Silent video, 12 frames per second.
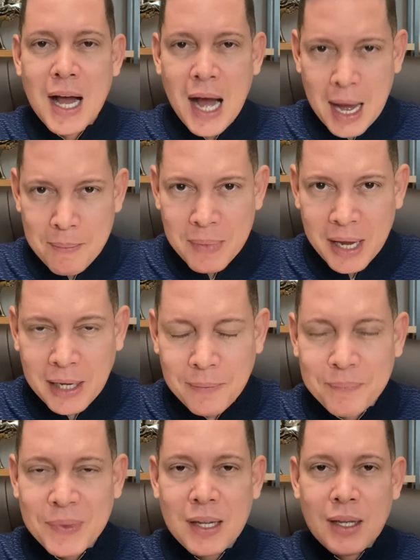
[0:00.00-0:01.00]

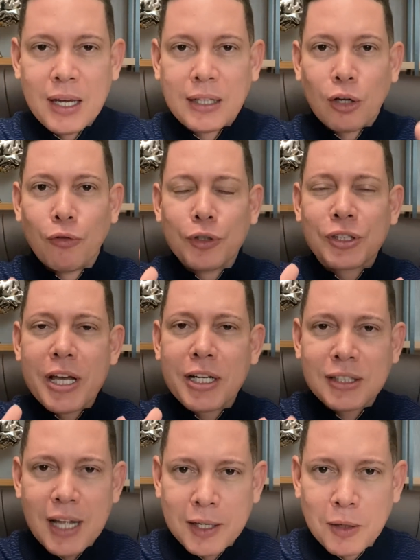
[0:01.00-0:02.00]
Amém então você que
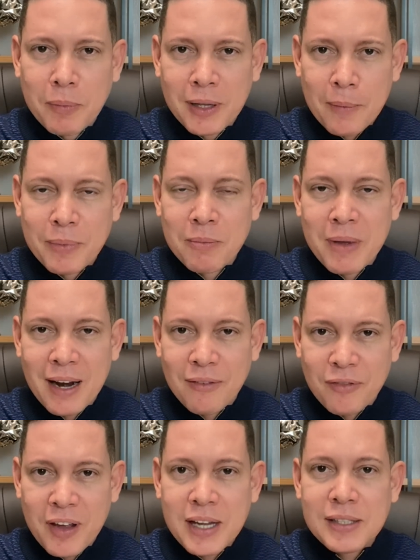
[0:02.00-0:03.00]
está aqui pela primeira
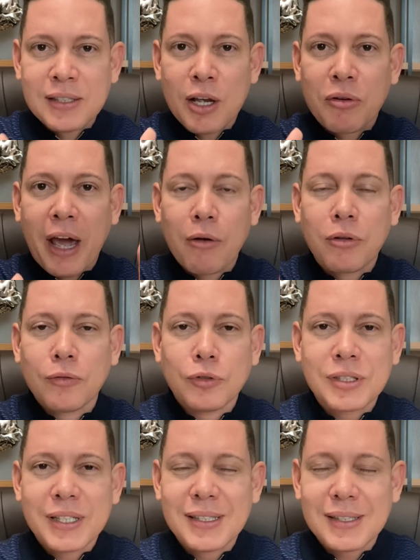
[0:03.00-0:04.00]
vez, eu quero que
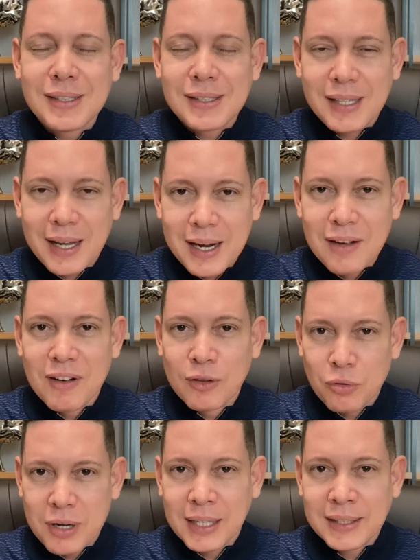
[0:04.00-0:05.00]
você se inscreva
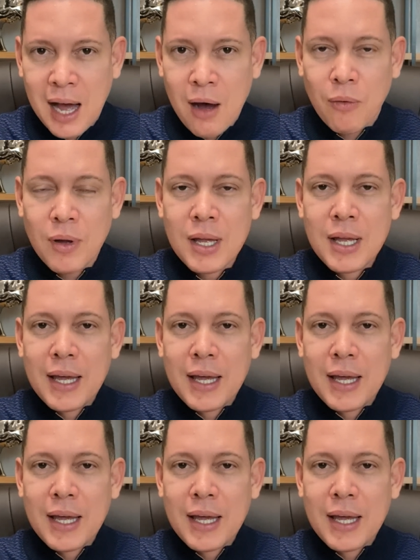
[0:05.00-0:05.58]
no canal.